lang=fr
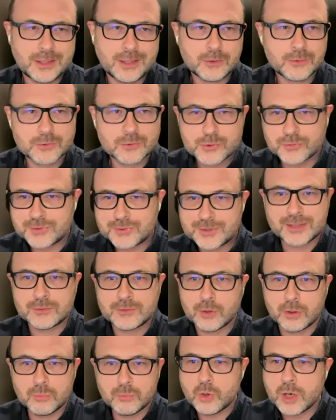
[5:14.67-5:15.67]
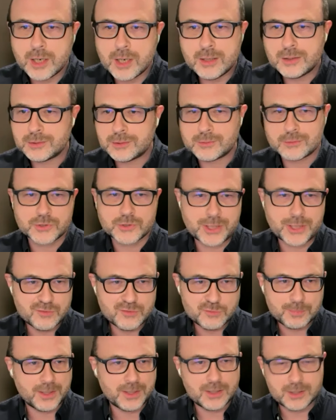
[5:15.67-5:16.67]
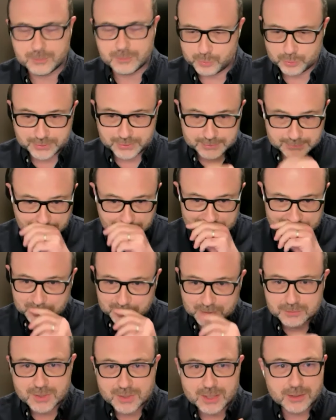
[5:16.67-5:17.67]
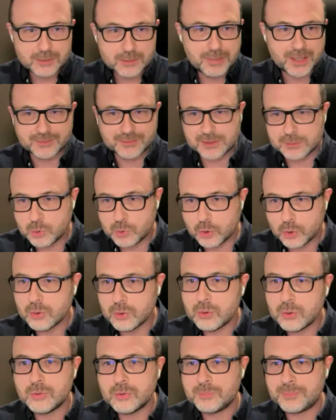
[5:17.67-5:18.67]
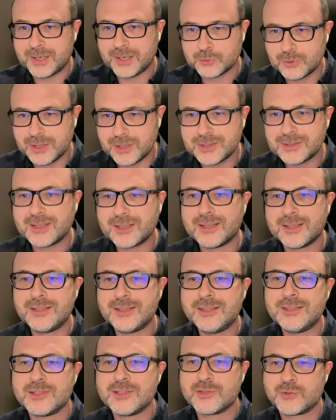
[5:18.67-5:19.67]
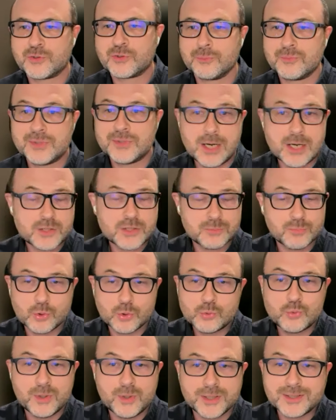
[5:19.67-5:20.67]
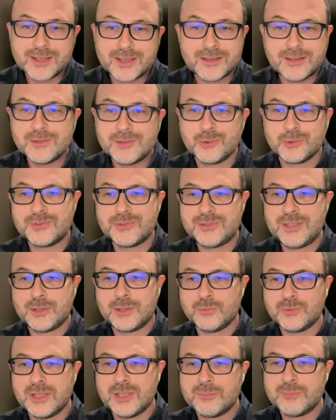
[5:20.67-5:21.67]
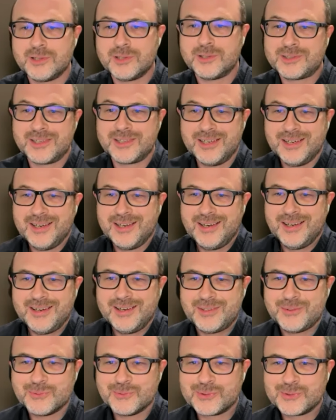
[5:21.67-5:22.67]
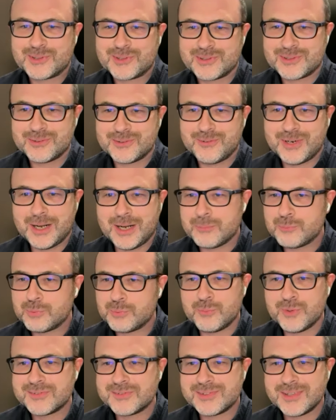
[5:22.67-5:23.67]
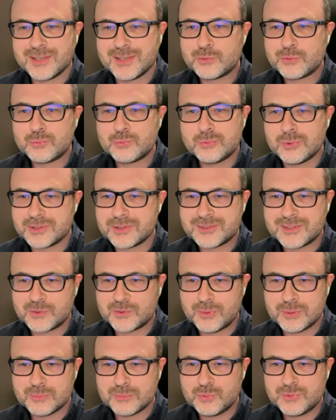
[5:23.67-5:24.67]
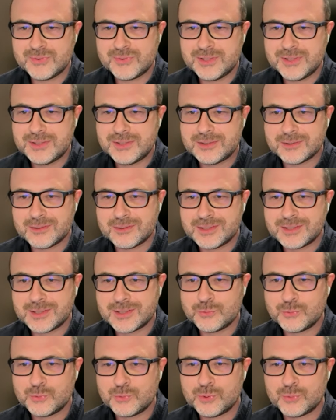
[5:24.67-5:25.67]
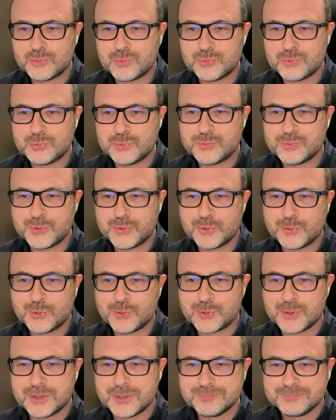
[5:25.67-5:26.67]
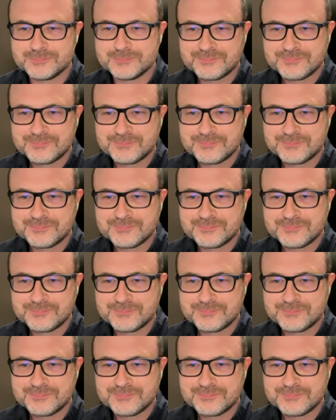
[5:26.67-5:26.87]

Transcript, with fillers: quelque chose qui est en moi, que j'arrive pas peut-être à exprimer par des mots, par de l'écrit, des choses comme ça. J'ai beaucoup écrit aussi à une époque. Donc euh, voilà, pour moi c'est un tout, euh, que ce soit musique, écriture ou, photo. Quoi.